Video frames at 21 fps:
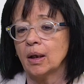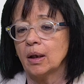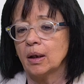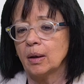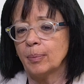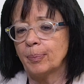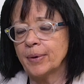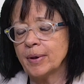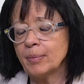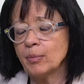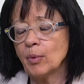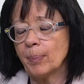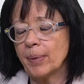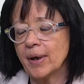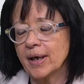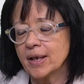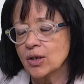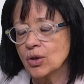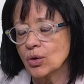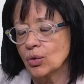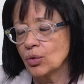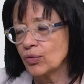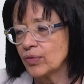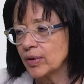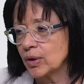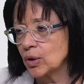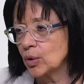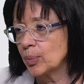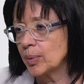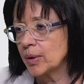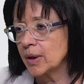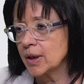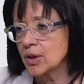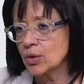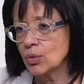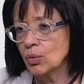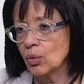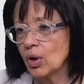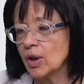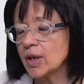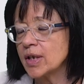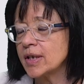il primo passo che ho fatto per le
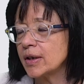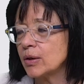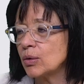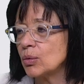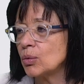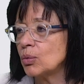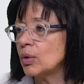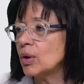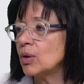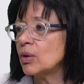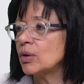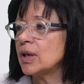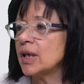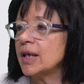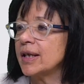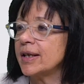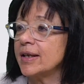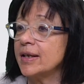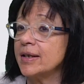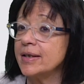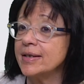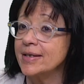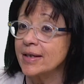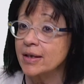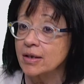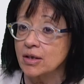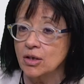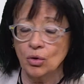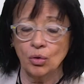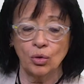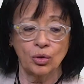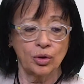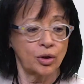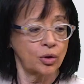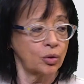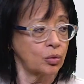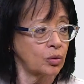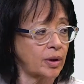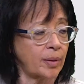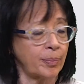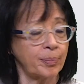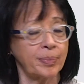scuole è stato quello della realizzazione
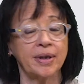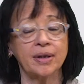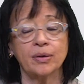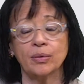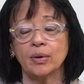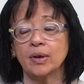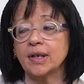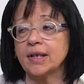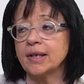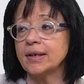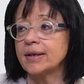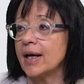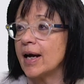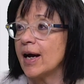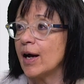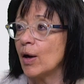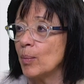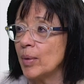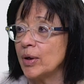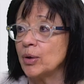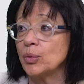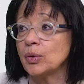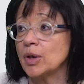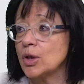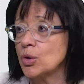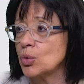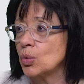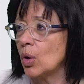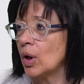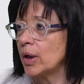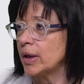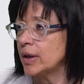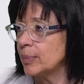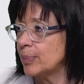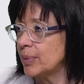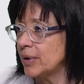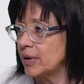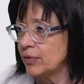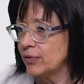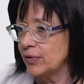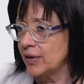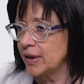di un tappeto antitrauma in una scuola di mm.
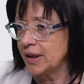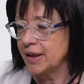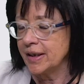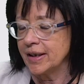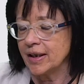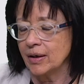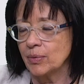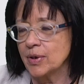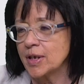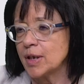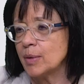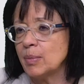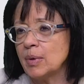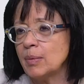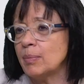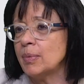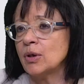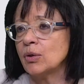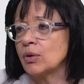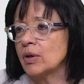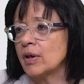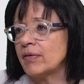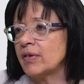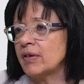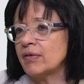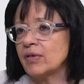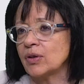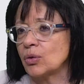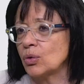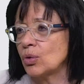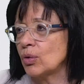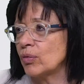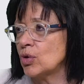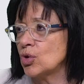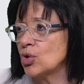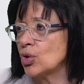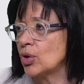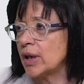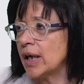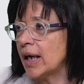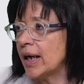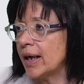periferia. Questi bimbi non avevano dove
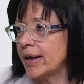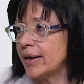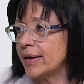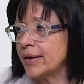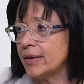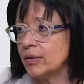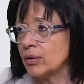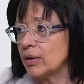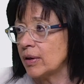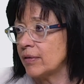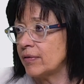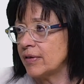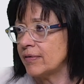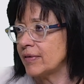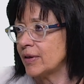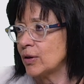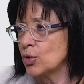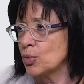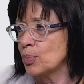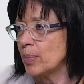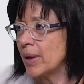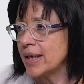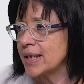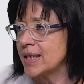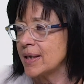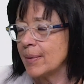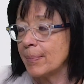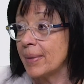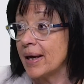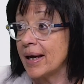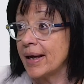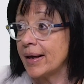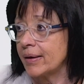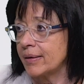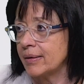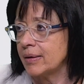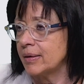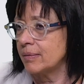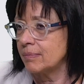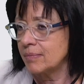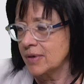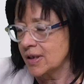giocare, non avevano spazi
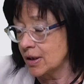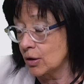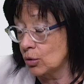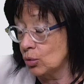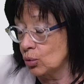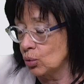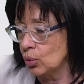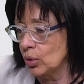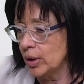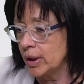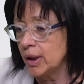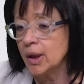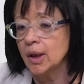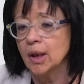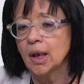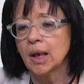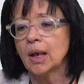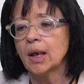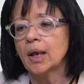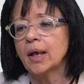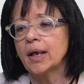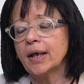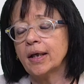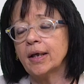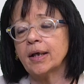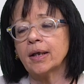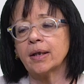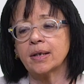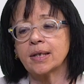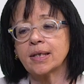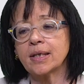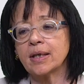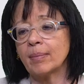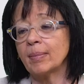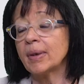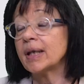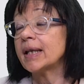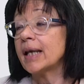aperti sicuri e insieme ad